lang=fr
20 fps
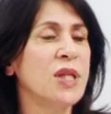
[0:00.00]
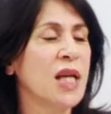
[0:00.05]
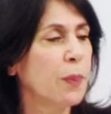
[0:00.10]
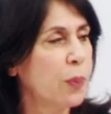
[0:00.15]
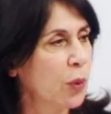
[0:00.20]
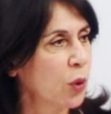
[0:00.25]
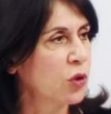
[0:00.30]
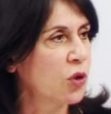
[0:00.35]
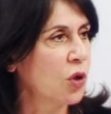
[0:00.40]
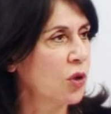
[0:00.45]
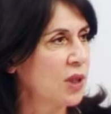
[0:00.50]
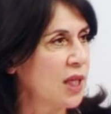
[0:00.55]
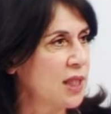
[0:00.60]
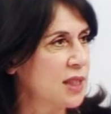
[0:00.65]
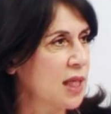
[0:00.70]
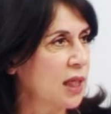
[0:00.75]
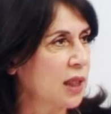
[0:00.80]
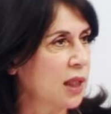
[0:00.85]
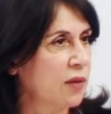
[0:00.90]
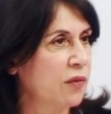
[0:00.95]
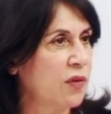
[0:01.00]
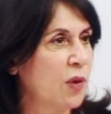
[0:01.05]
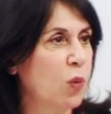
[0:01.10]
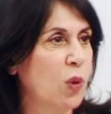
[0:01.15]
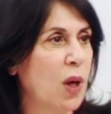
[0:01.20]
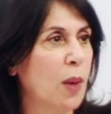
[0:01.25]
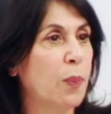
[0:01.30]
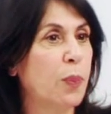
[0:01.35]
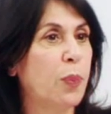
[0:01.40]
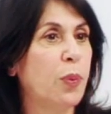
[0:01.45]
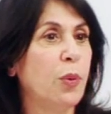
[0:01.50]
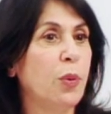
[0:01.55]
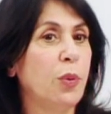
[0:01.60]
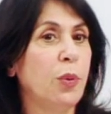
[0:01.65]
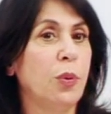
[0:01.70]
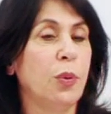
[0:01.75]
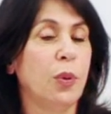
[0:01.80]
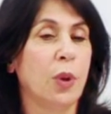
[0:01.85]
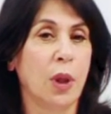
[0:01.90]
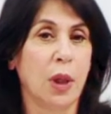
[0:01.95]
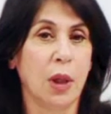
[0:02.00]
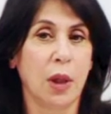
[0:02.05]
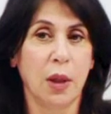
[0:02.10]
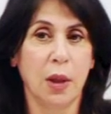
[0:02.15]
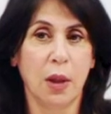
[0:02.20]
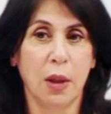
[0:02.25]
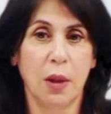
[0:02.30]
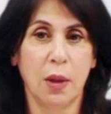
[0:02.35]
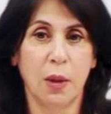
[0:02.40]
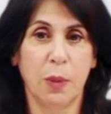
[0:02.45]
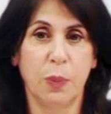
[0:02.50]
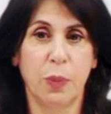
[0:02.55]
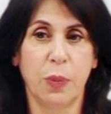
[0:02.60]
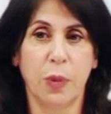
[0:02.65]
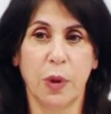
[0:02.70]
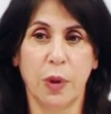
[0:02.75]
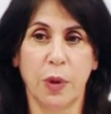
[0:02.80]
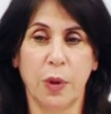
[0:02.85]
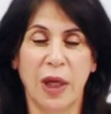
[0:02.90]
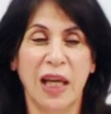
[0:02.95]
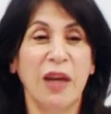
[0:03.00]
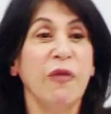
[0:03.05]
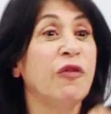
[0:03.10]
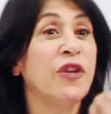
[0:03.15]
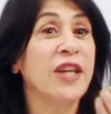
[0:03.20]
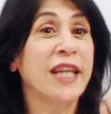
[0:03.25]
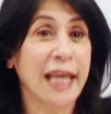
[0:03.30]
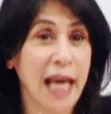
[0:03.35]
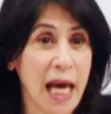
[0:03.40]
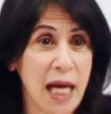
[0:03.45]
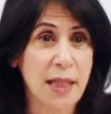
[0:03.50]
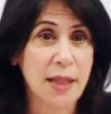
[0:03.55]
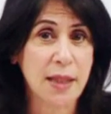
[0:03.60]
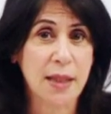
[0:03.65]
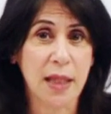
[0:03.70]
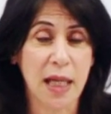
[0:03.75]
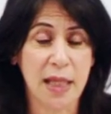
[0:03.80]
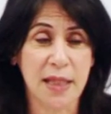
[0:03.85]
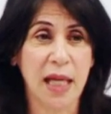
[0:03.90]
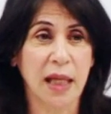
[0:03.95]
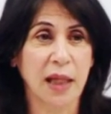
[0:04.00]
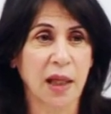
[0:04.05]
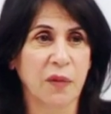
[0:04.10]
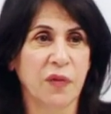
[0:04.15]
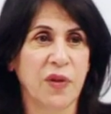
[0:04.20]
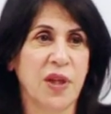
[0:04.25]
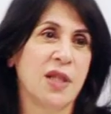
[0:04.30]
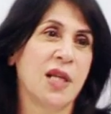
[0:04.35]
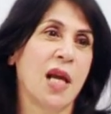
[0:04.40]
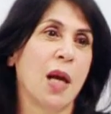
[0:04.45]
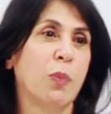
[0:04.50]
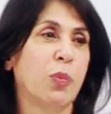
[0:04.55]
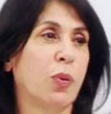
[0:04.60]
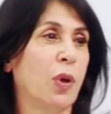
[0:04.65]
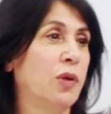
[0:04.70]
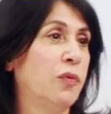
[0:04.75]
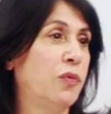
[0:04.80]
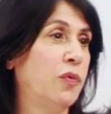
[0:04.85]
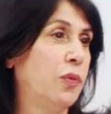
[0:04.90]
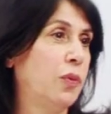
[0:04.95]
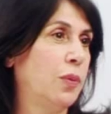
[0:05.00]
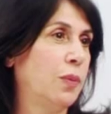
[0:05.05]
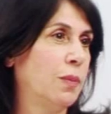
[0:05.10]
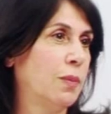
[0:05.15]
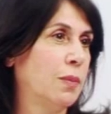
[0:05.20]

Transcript: importante à sacrifier ou la plus euh, efficace à sacrifier, c'est un point de vue.